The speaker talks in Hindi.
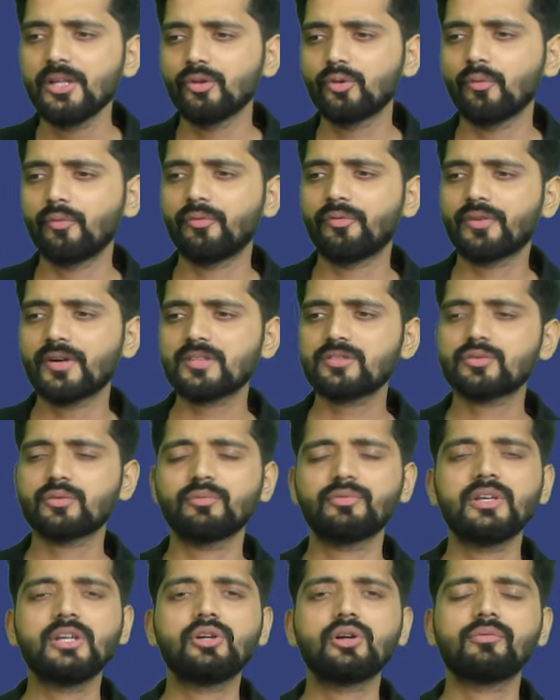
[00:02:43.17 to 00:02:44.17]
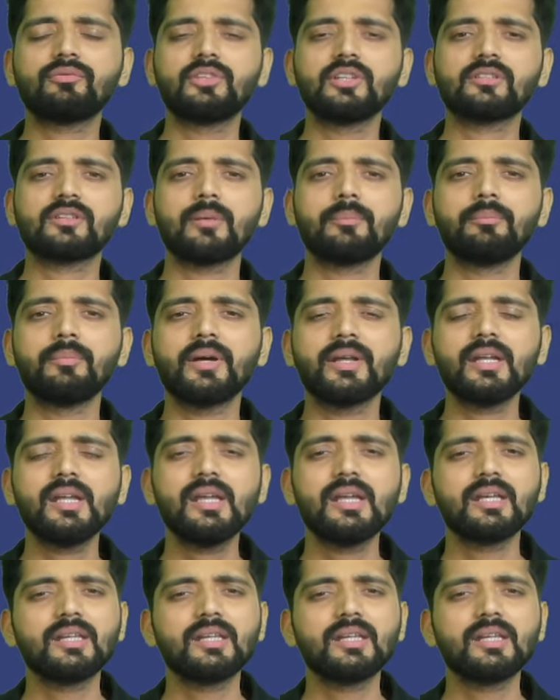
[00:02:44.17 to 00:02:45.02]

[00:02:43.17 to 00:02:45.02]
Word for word: तो फर्स्ट वीक ऑफ दिसंबर